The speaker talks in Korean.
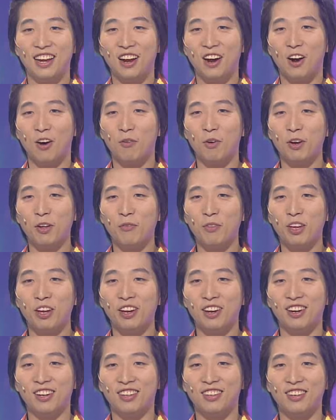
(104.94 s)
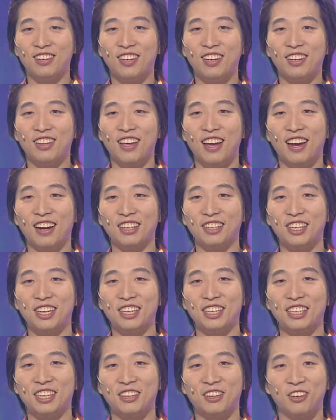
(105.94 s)
어머님들, 특히
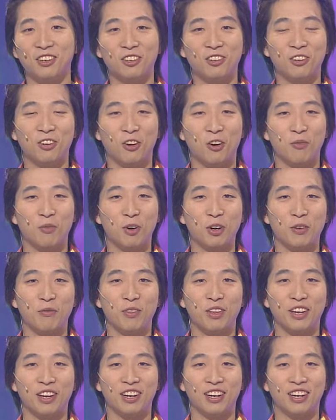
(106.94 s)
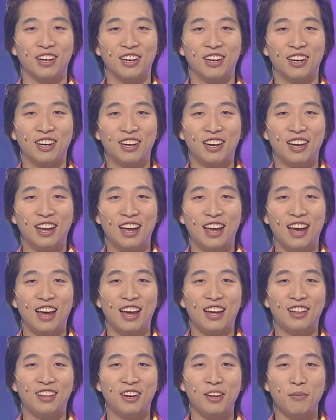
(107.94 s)
대학생 자녀를 둔 어머님들,
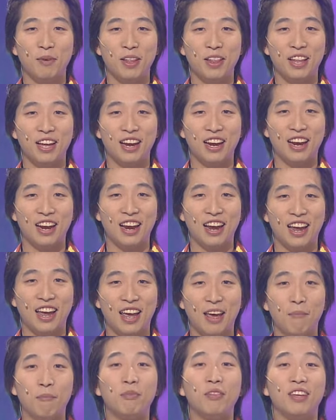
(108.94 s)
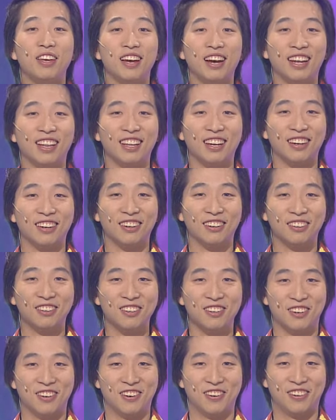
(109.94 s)
애들이 맨날 MT 간다
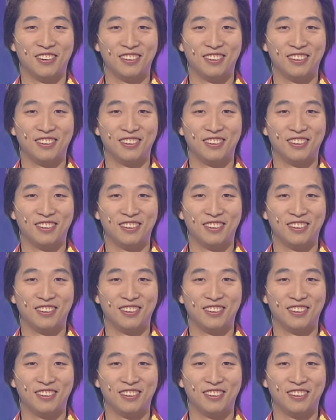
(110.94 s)
그러죠?